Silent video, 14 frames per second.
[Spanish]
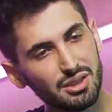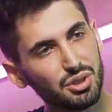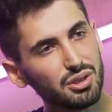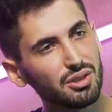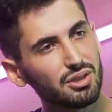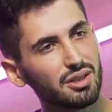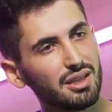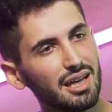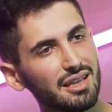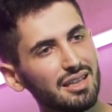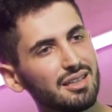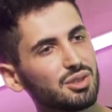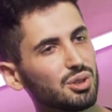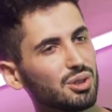Y yo creo que de
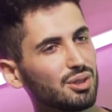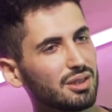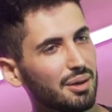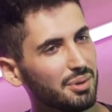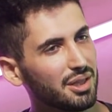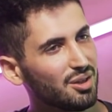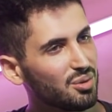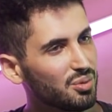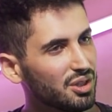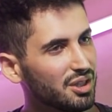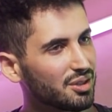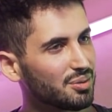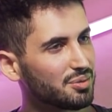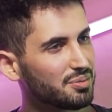ahí, yo creo que también el humor
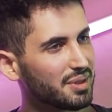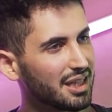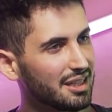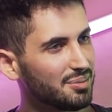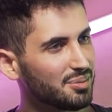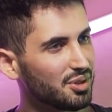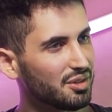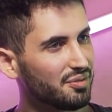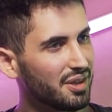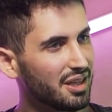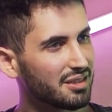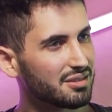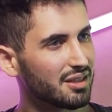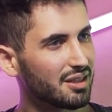es como un mecanismo de
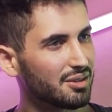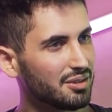defensa,